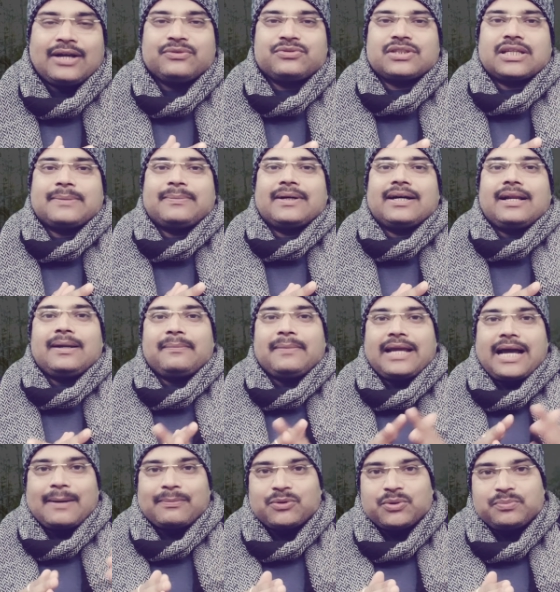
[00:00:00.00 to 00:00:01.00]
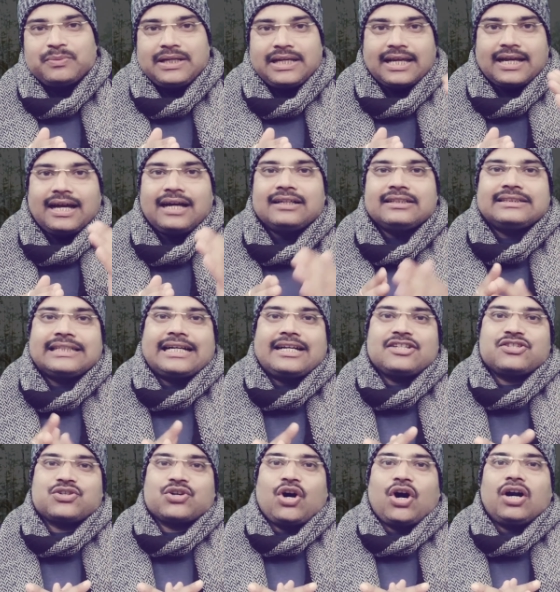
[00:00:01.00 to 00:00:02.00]
है उसके बगल में आपको मिलेगा
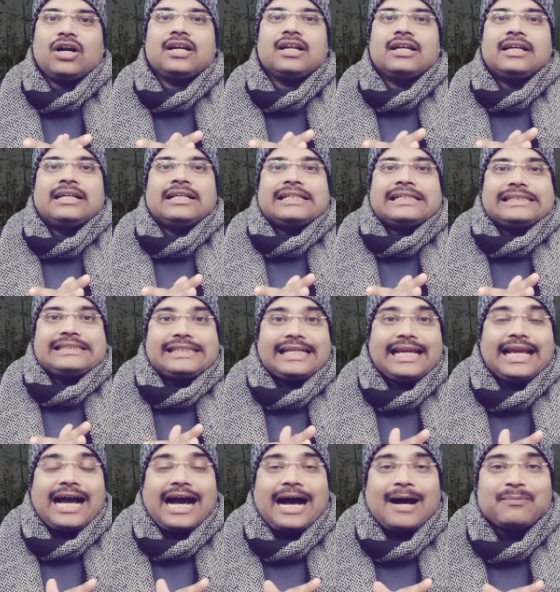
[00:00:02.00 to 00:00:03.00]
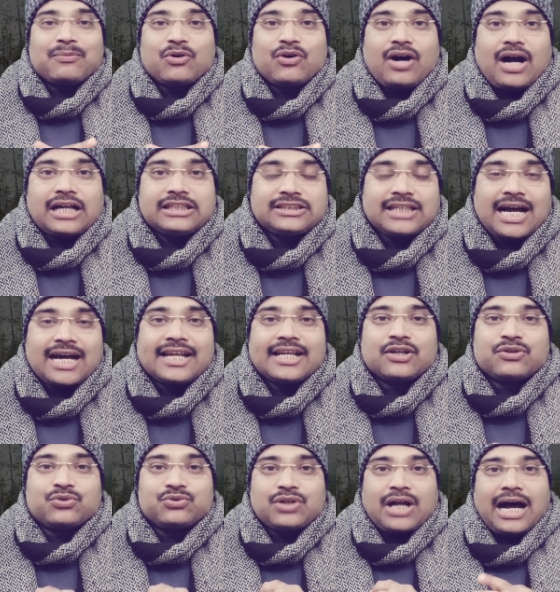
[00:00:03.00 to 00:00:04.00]
दैट इज़ कॉल्ड ये आपको आचार्य
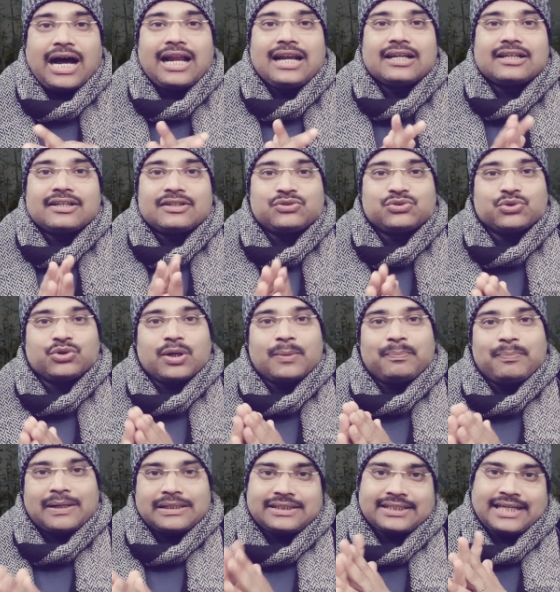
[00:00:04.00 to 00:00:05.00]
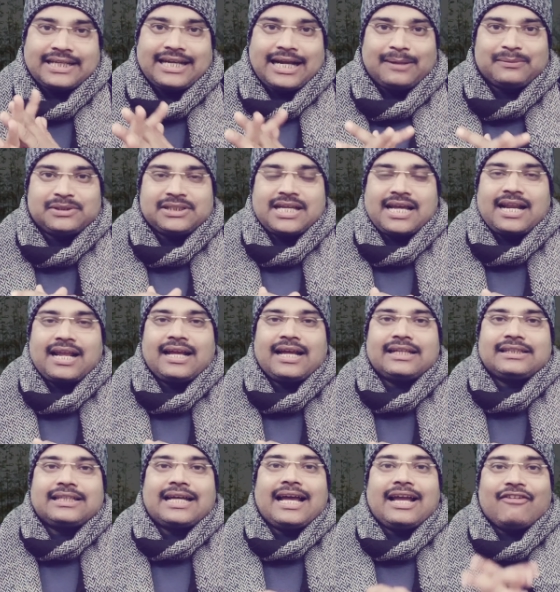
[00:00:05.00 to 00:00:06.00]
कुणाल किशोर पथ के नाम से जाना
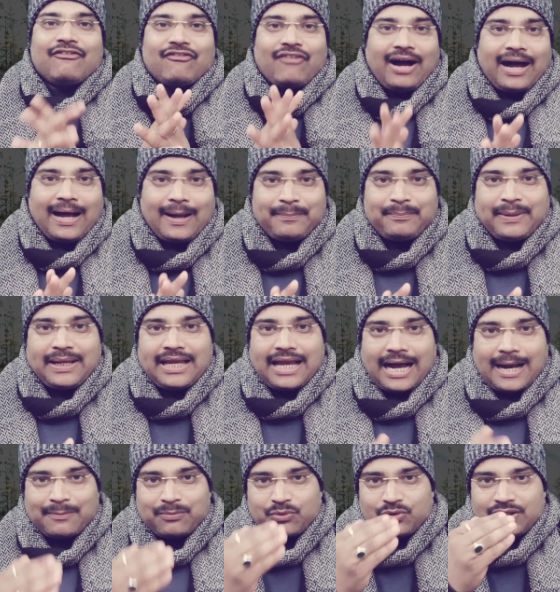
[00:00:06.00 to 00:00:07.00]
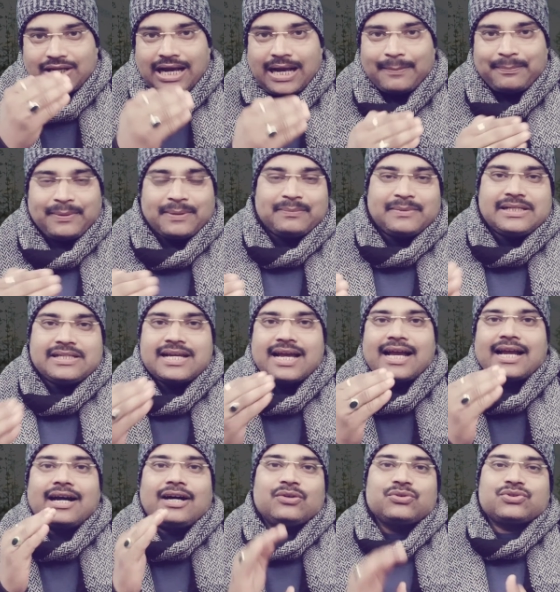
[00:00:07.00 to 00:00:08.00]
जाता है वहाँ पर आपको यहाँ पर मिल
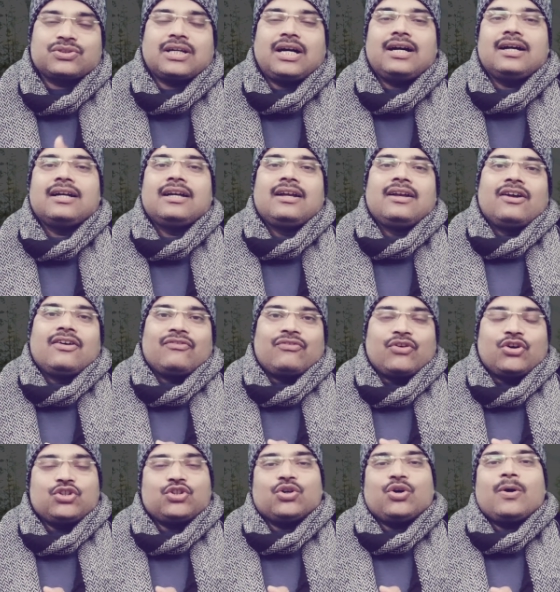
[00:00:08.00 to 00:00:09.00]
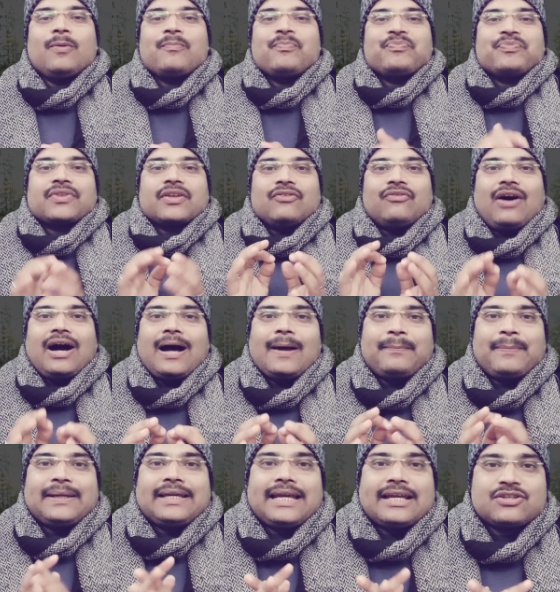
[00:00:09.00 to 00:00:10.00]
जाएगा उसका फ़ोटो
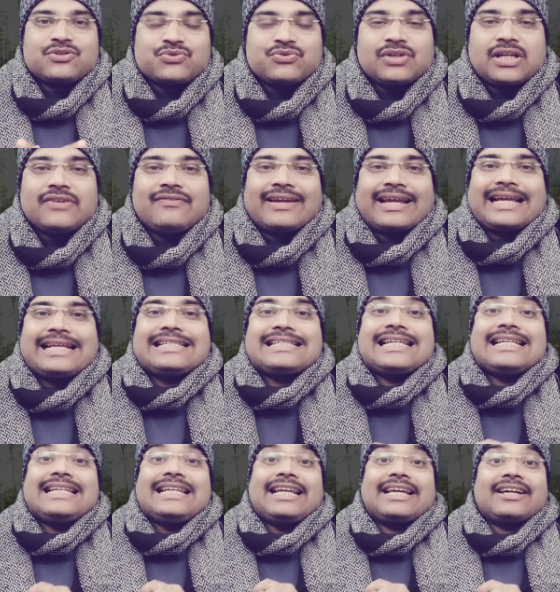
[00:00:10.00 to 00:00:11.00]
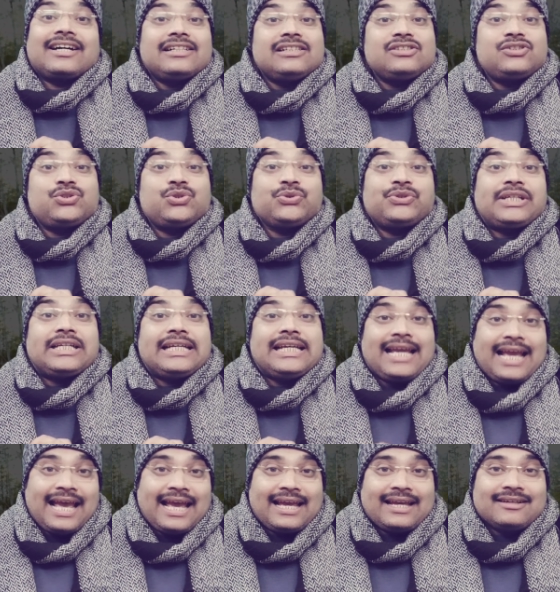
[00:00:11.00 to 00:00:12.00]
वहाँ पर ये स्कूल की वैकेंसी निकल
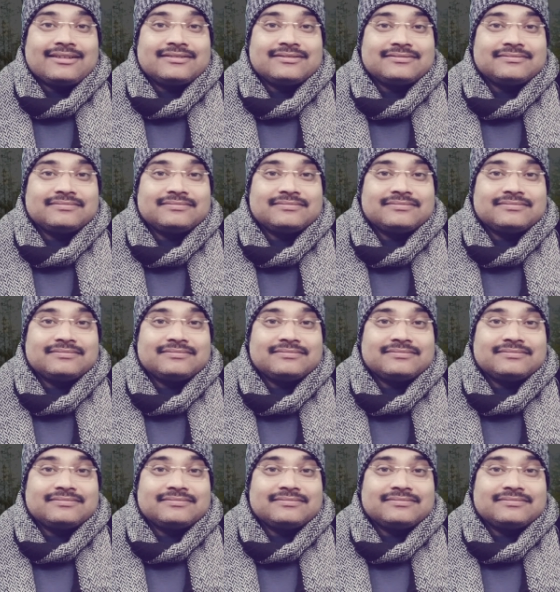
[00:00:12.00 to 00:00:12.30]
चुकी है